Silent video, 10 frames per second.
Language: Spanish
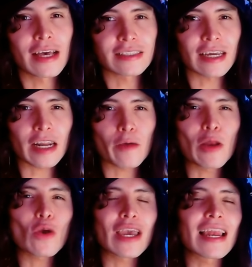se
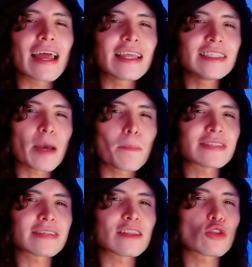reveló que la niña
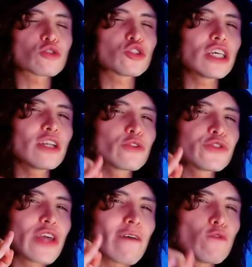presentó signos
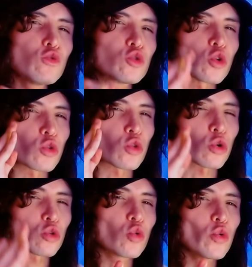de abuso,
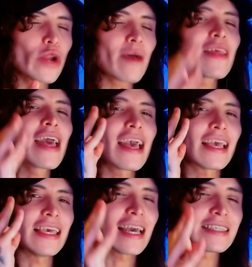tortura
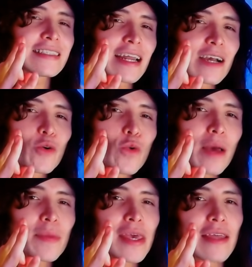y
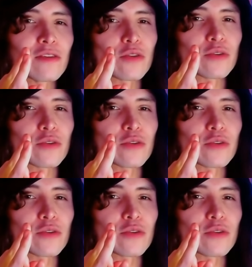estrangulamiento.